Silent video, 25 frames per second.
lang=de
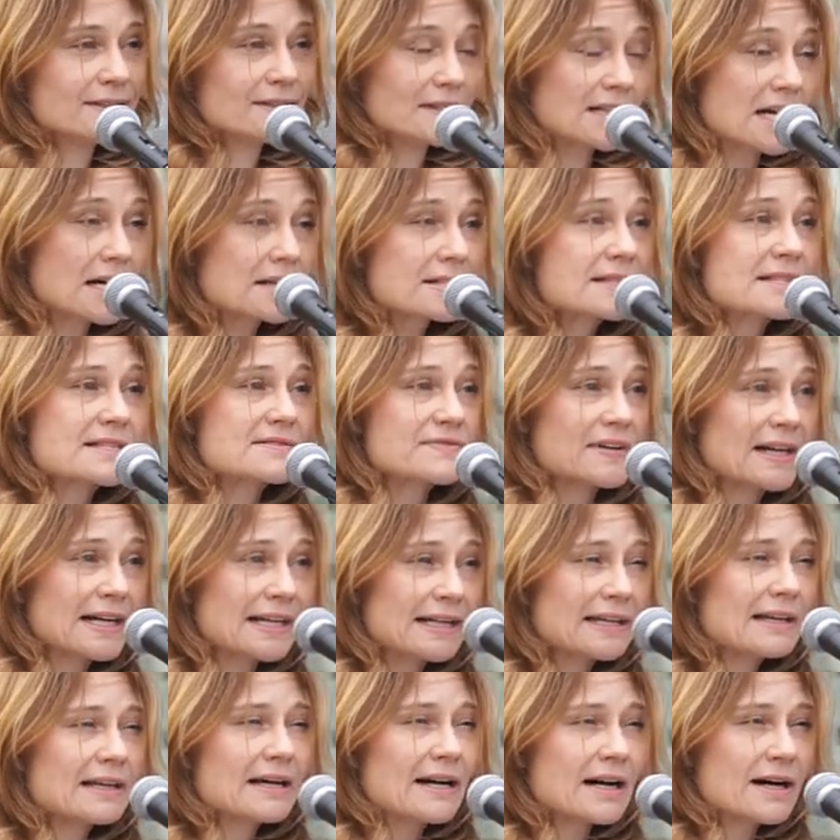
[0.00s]
Nach
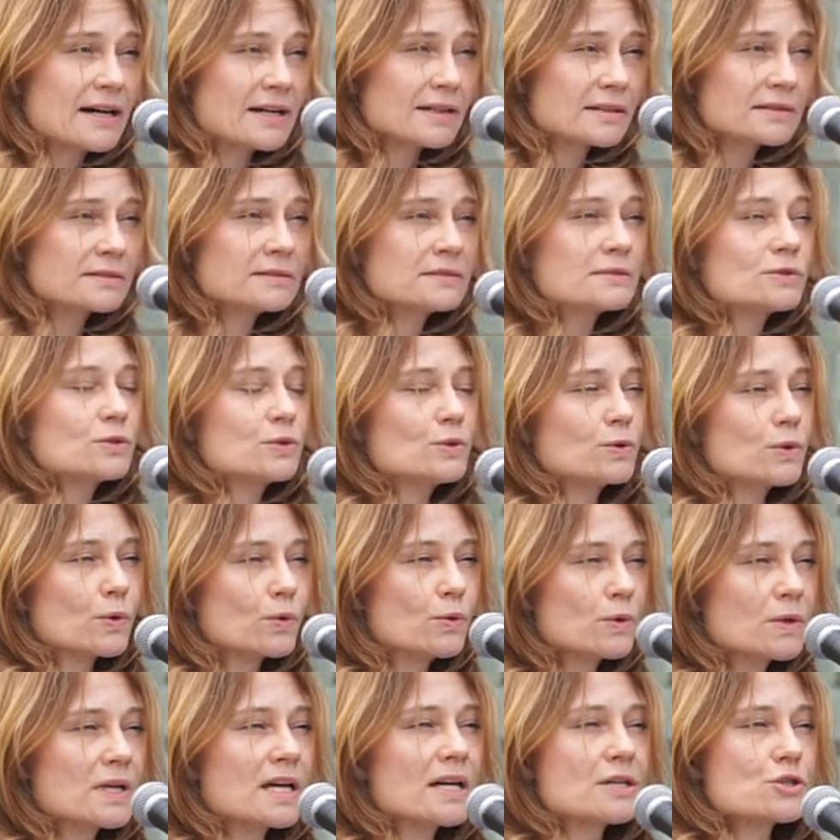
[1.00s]
zwei Jahren
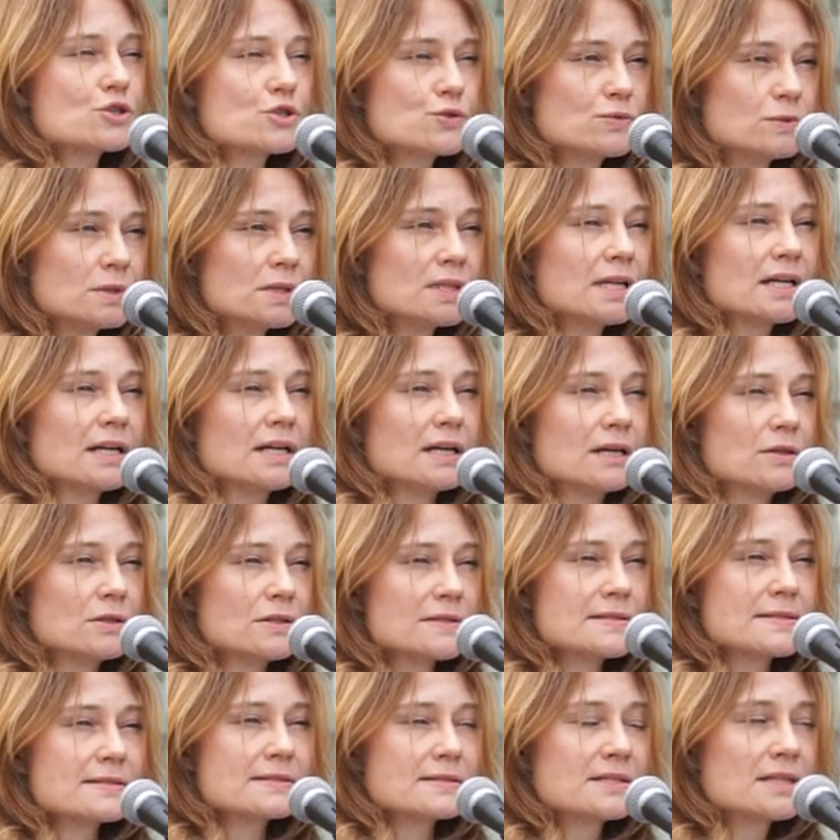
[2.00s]

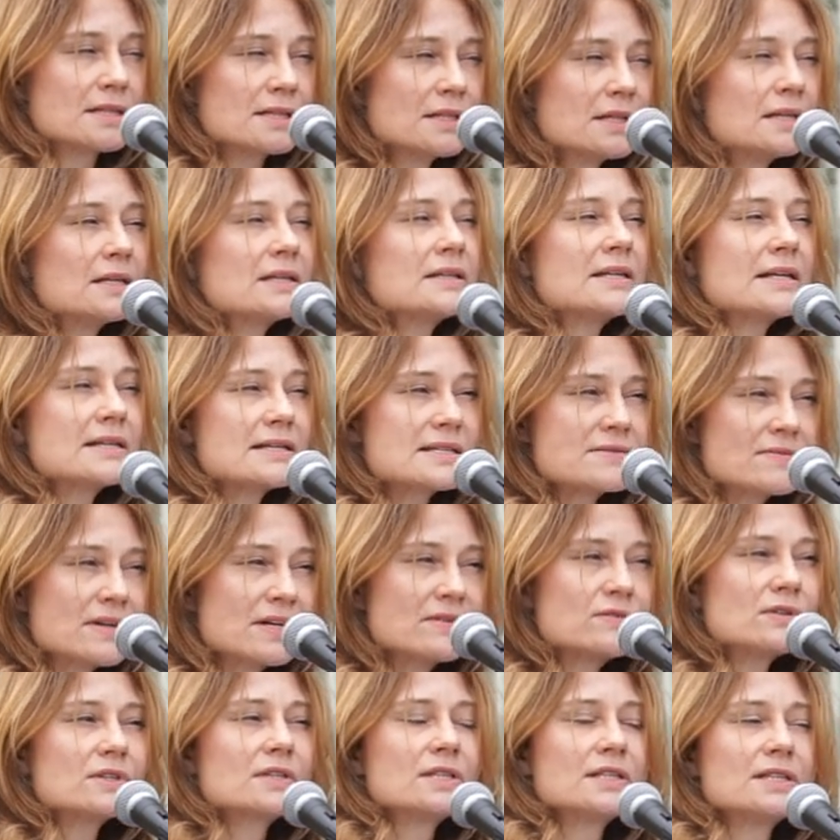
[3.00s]
Corona-Schulchaos. Das
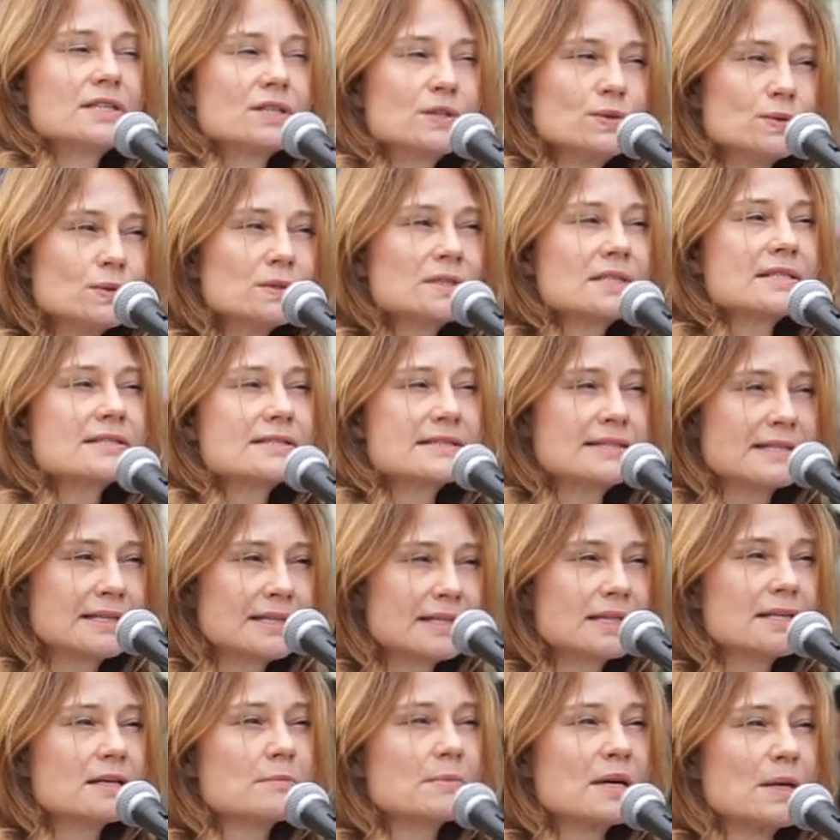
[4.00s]
war wirklich gut, dass die
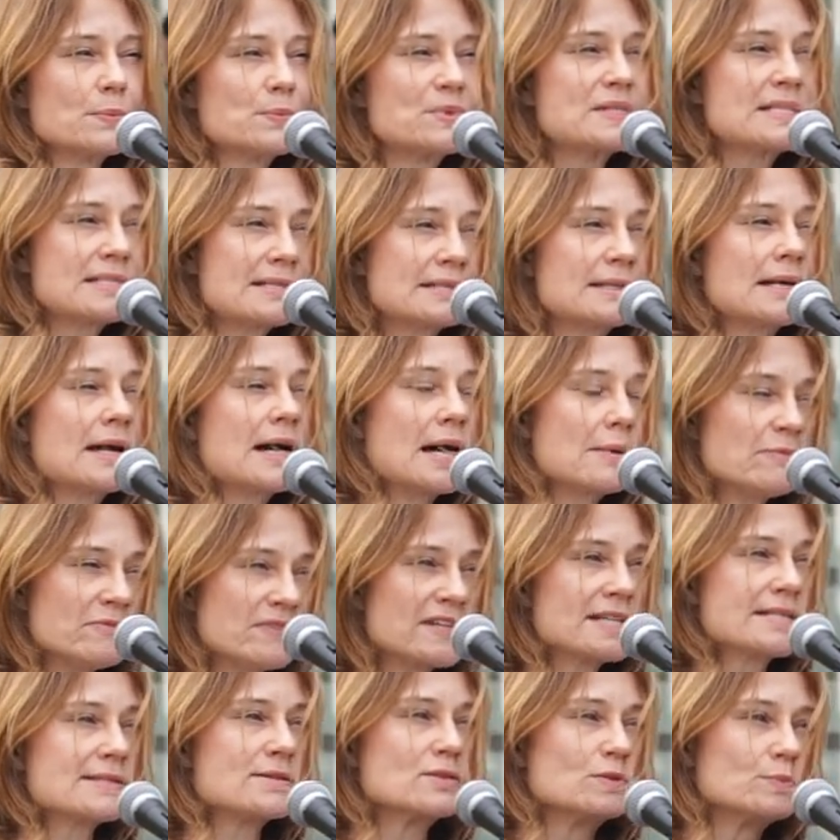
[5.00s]
Kinder mal ein bisschen
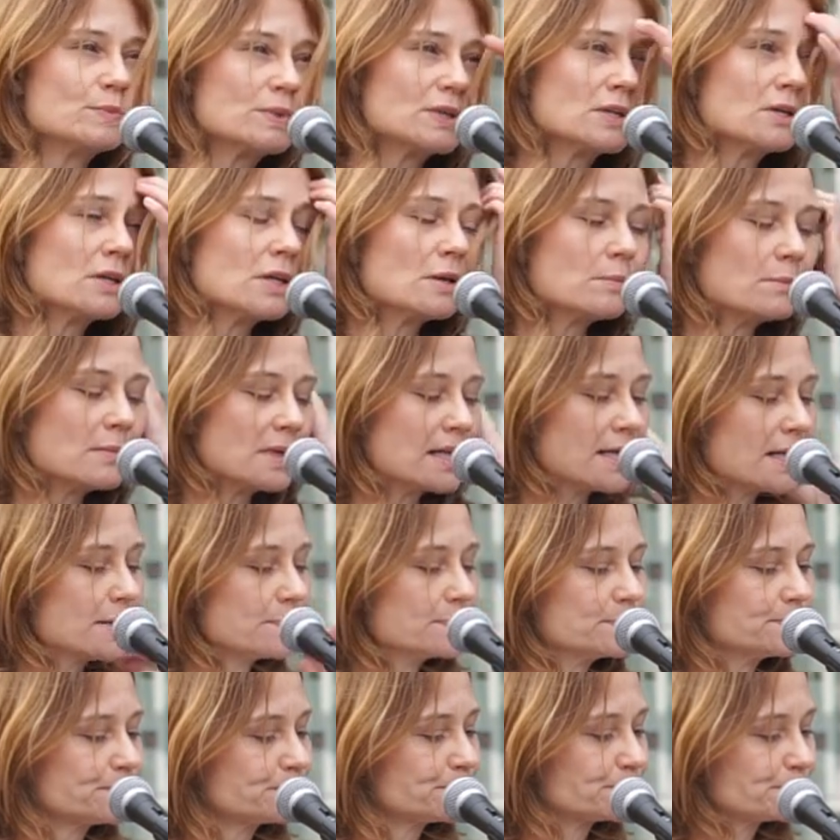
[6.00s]
Abwechslung bekommen
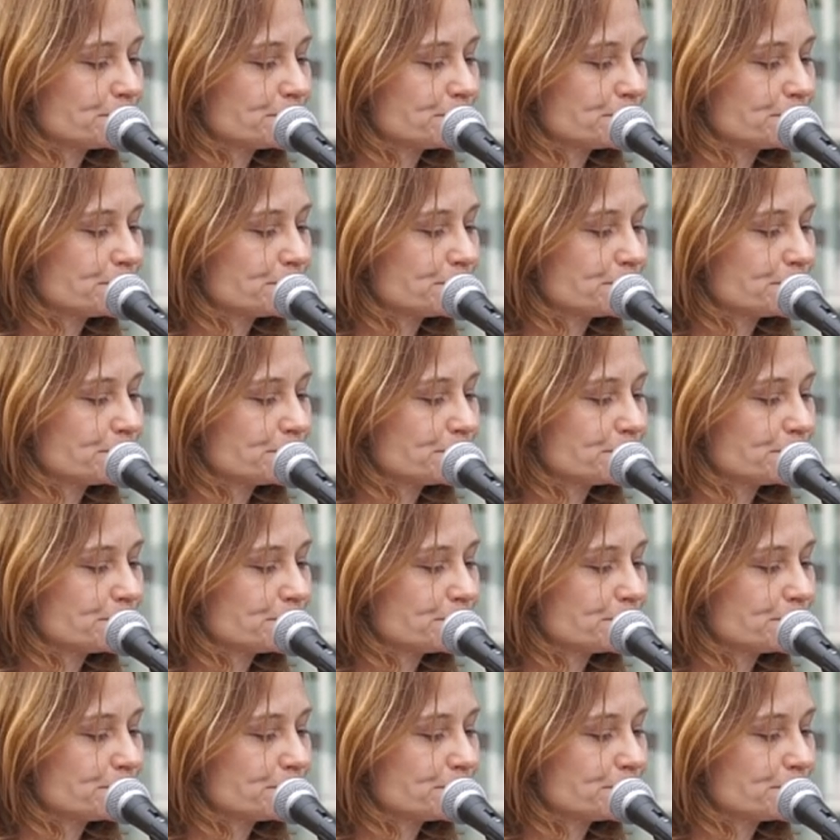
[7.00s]
haben.